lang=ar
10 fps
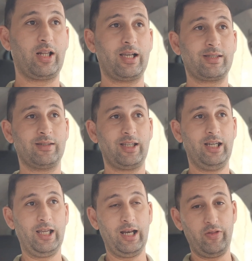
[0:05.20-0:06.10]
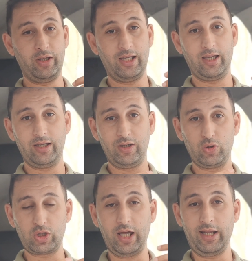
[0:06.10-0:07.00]
القسنطيني الذي
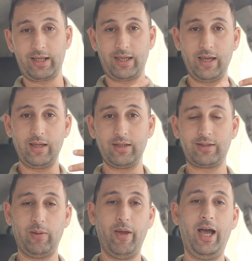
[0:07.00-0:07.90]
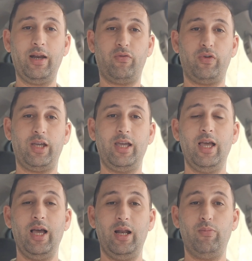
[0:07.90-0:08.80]
يشارك تباعا في
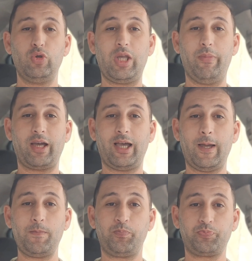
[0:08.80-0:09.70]
المسابقه